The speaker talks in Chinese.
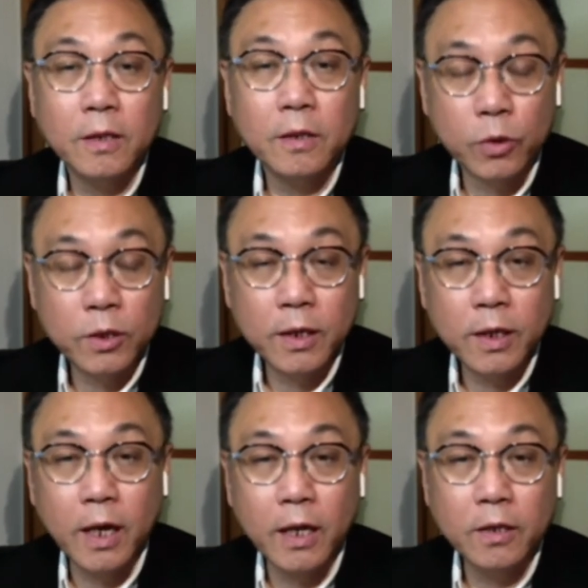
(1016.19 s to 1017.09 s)
我今天
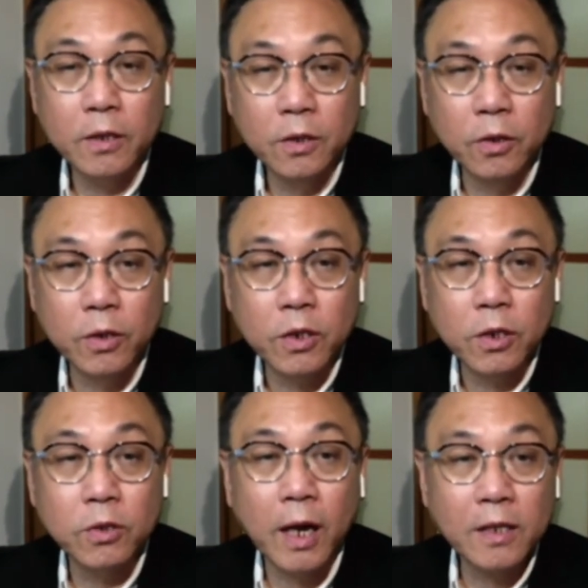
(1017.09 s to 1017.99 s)
看有一个消
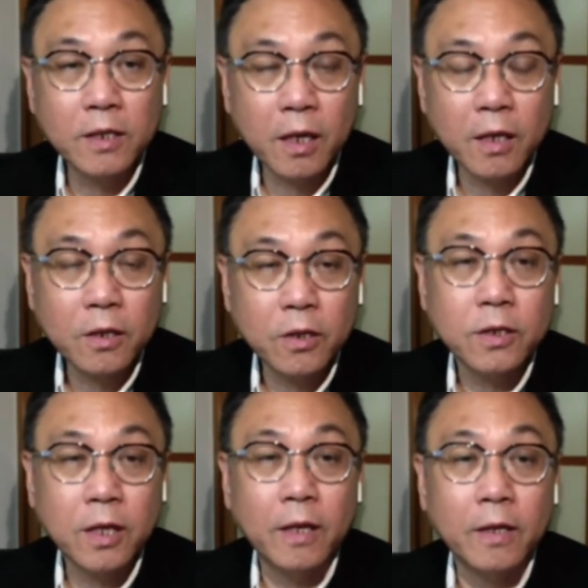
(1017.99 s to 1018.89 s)
息，哈萨克斯
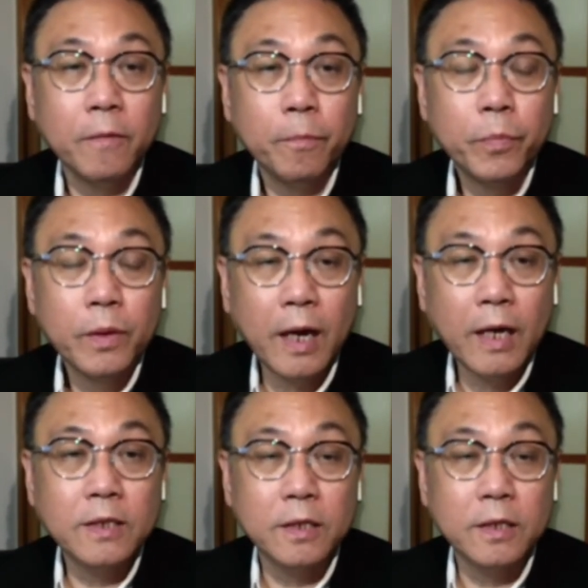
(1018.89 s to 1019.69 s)
坦大使